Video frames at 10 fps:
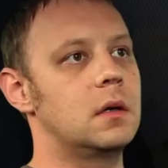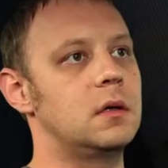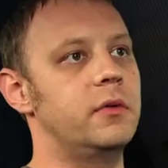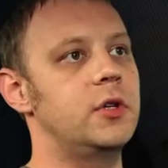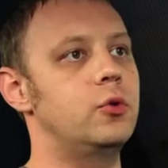
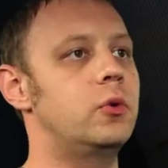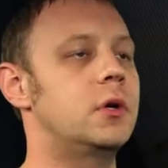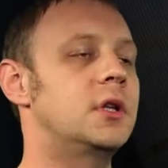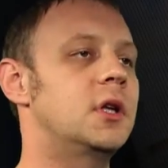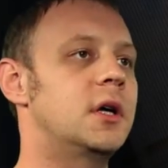
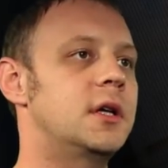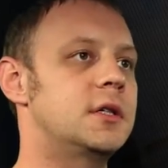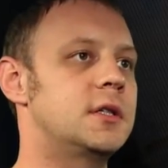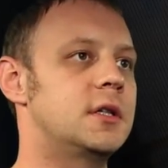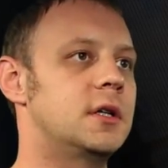Клавиатура – одна
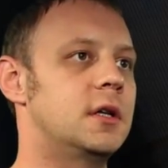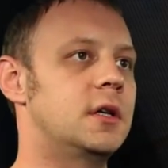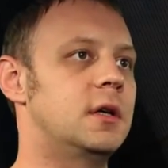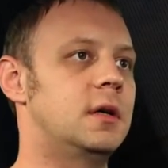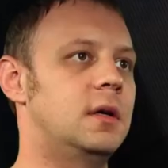из
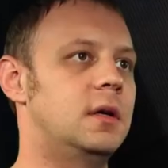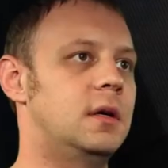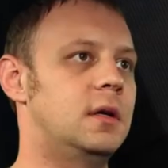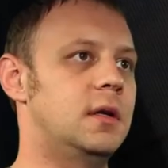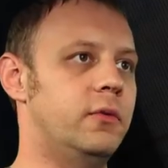
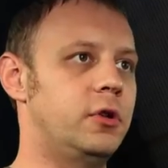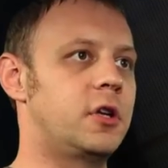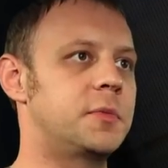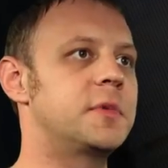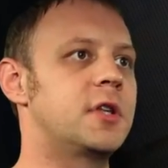э,
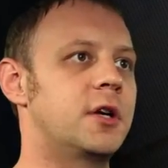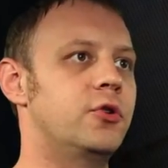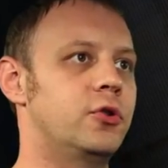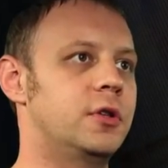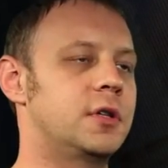довольно
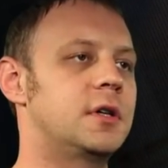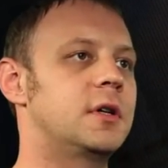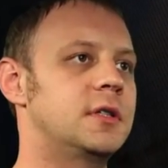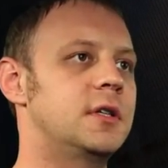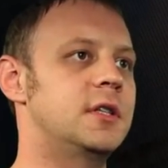распространенных
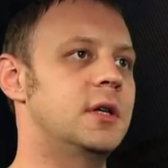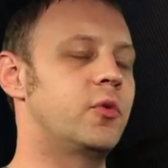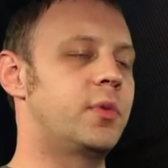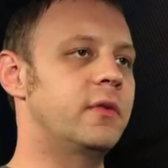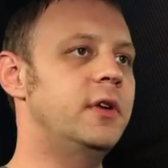
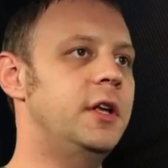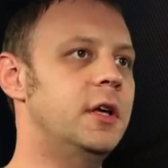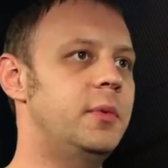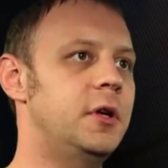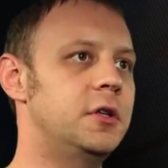систем
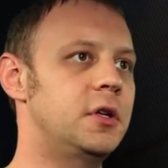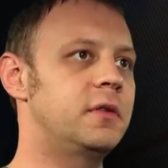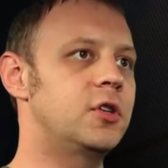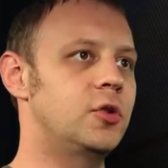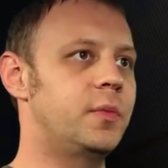управления, принятых
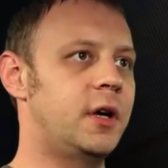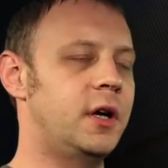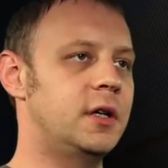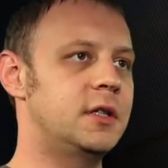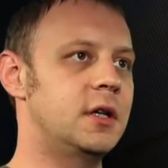в нашем
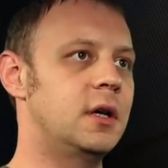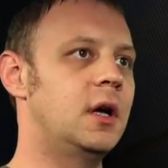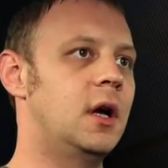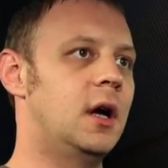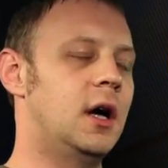проекте.
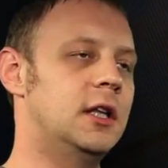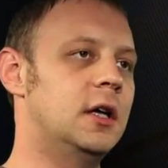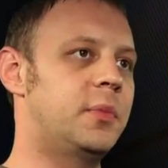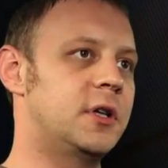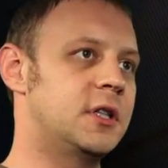
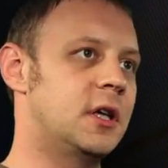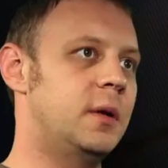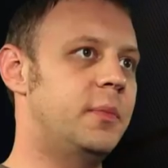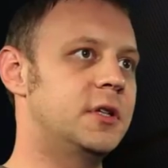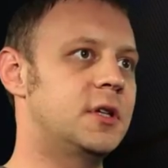Она
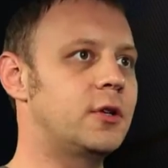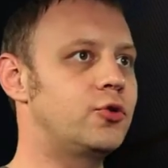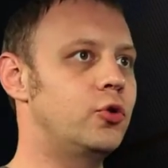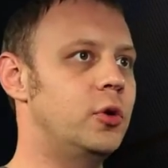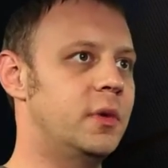проста,
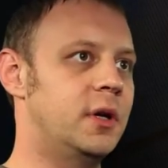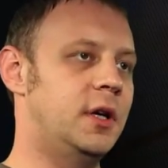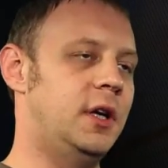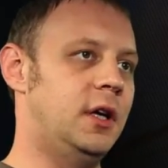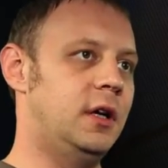предсказуема
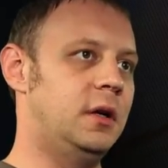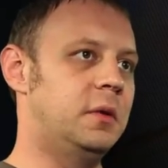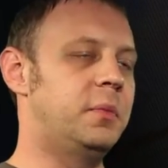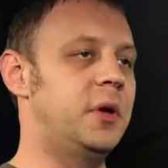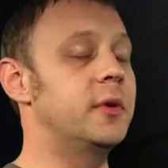
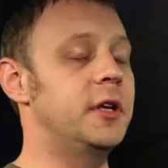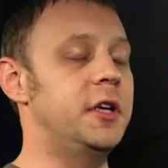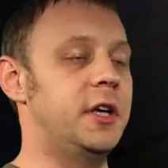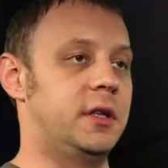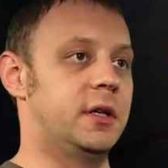и
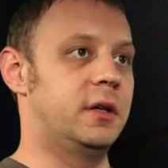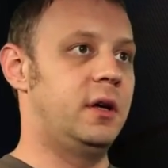прямолинейна.